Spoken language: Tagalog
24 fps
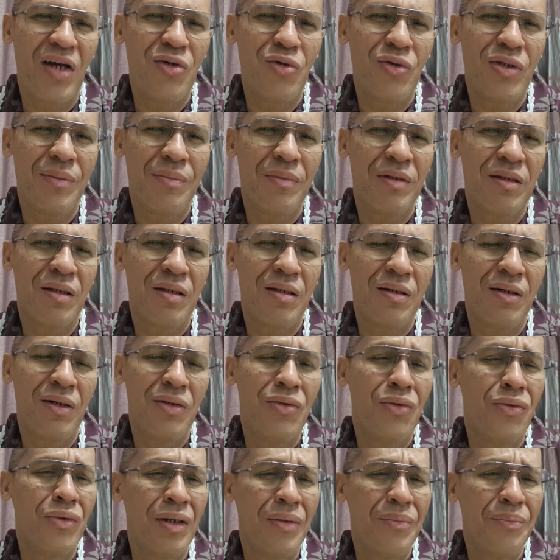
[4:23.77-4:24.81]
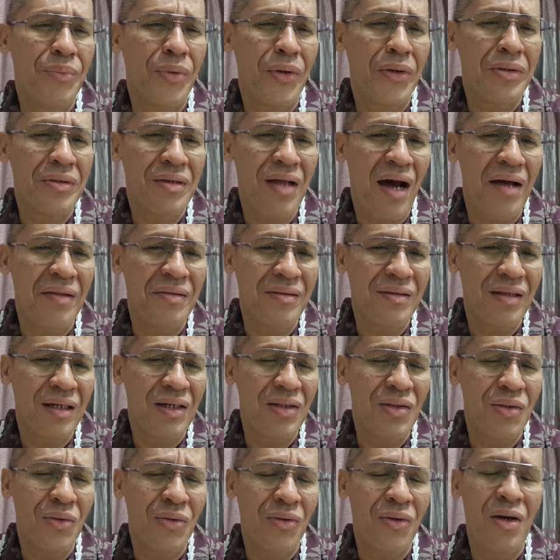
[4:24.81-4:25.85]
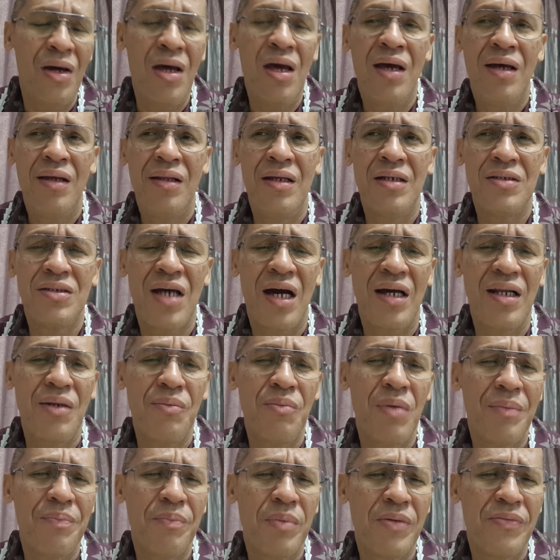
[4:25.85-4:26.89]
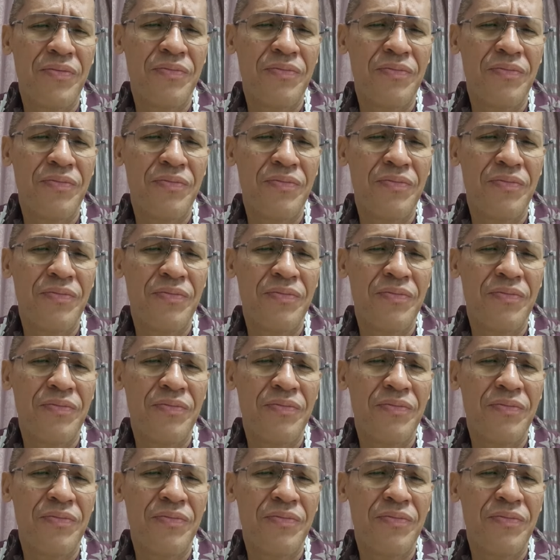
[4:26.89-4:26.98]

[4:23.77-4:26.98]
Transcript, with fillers: Ayun naman talaga yung importante, no? Na sana ma-